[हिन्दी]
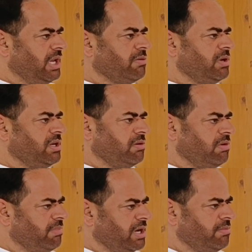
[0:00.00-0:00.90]
लगभग
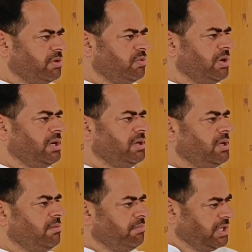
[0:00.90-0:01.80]
लगभग बराबर हुआ
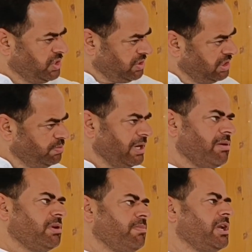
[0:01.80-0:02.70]
मिनिस्ट्रीज़
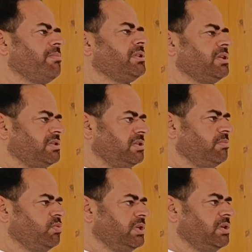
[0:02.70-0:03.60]
बराबर बराबर
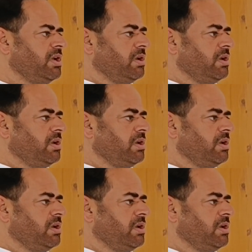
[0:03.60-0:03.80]
तकसीम हुई